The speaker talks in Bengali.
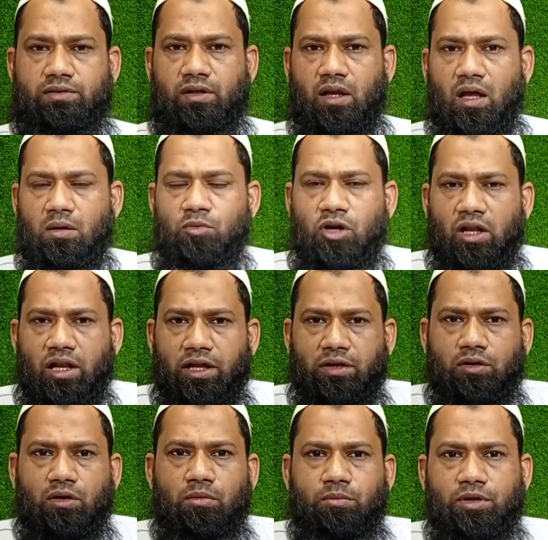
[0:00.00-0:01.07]
সালামু
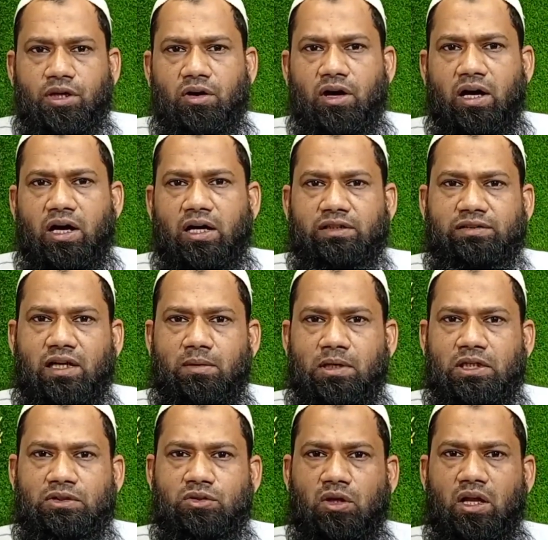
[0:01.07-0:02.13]
আলাইকুম ভিওয়ার্স
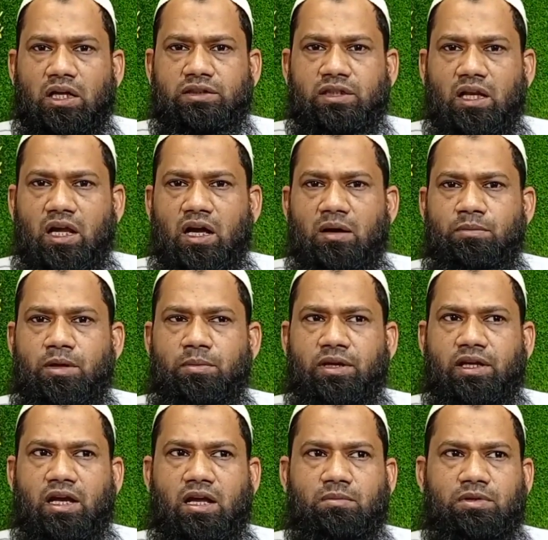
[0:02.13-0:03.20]
আবারও চলে আসলাম এমি
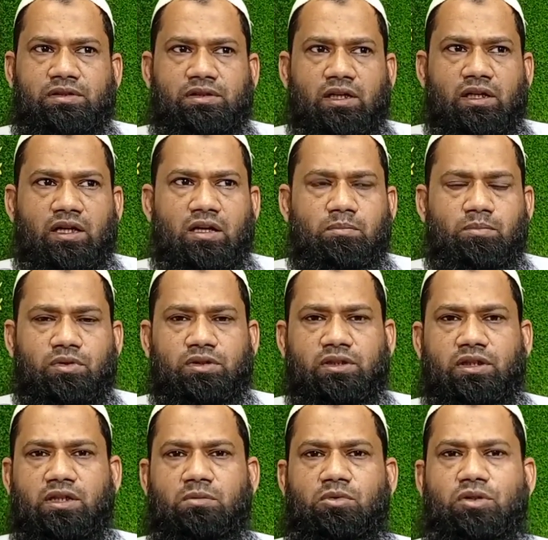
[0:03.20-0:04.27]
গার্মেন্টস থেকে
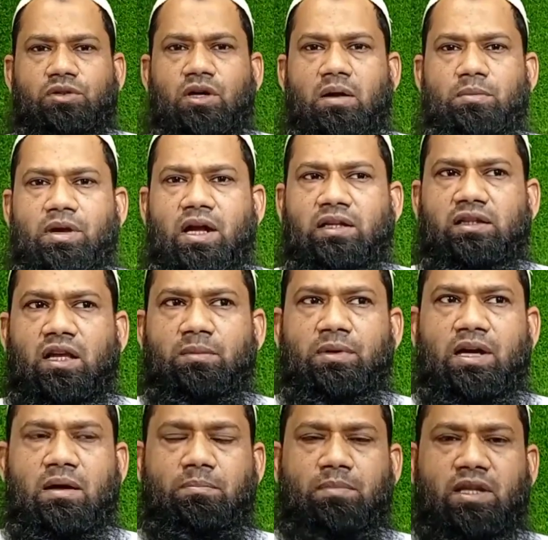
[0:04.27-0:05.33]
প্রতিদিনের মতো আমি আক্তার
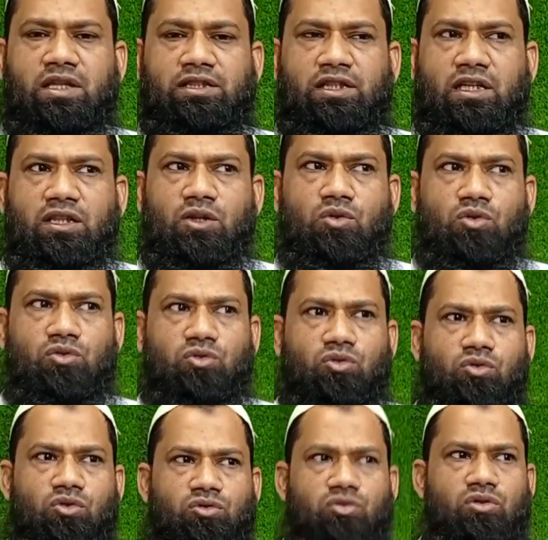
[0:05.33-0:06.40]
ভাই আপনাদের সাথে নতুন
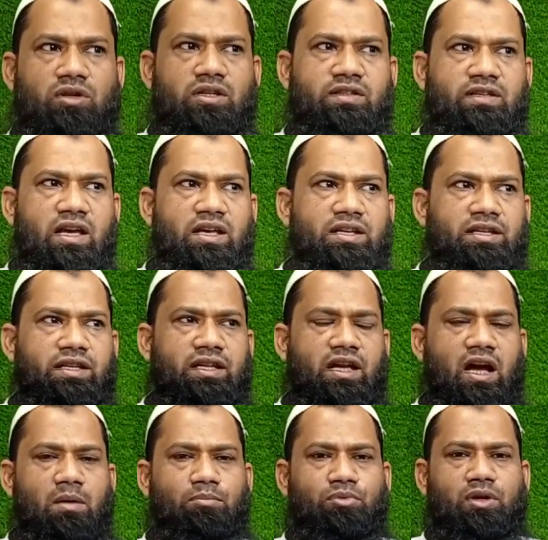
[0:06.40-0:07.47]
নতুন ডিজাইন নিয়ে
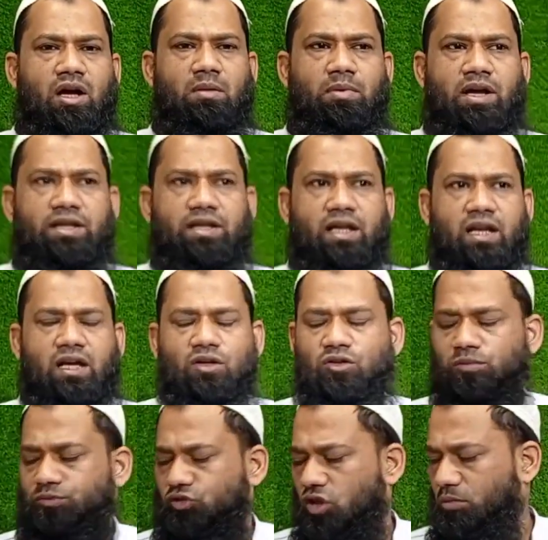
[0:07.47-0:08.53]
আপুরা ভাইয়ারা
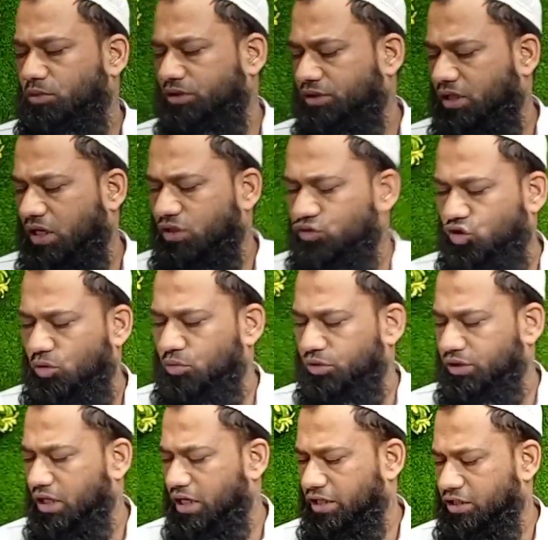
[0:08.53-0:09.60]
খুব চমৎকার
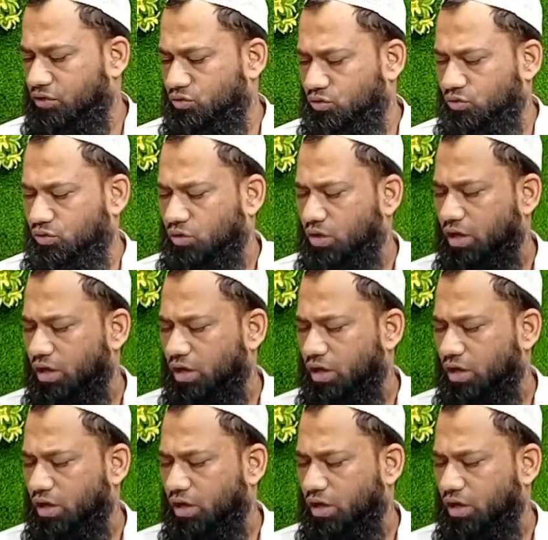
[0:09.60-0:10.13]
চমৎকার কিছু